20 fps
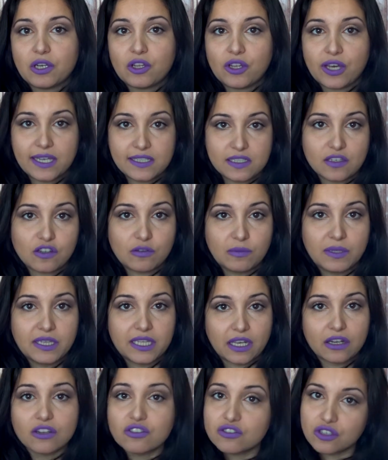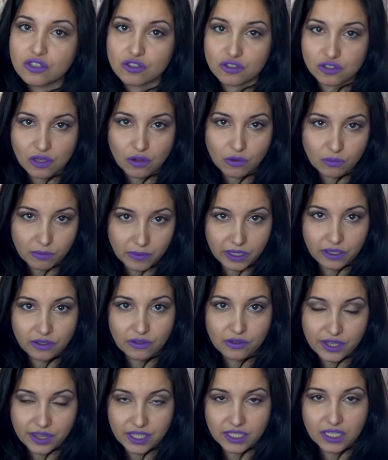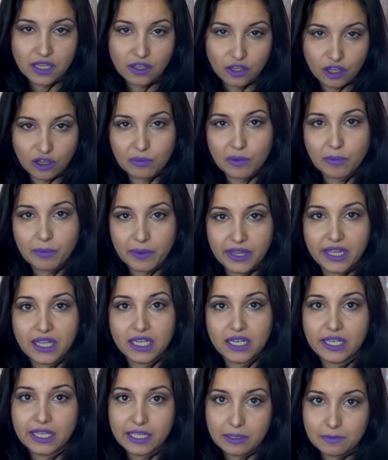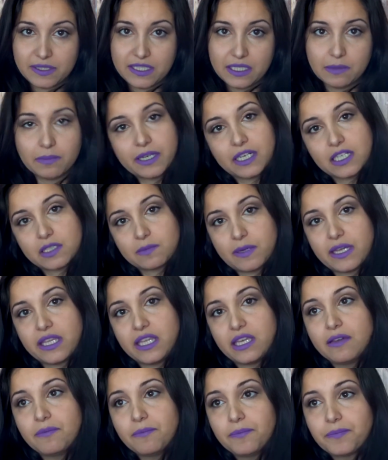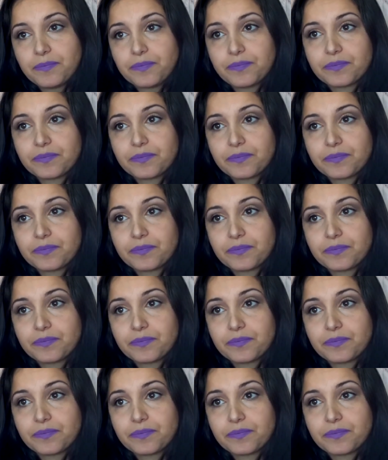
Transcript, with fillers: me lo dejéis en comentarios y yo os hago un vídeo acerca de cómo pedir IPSI para España.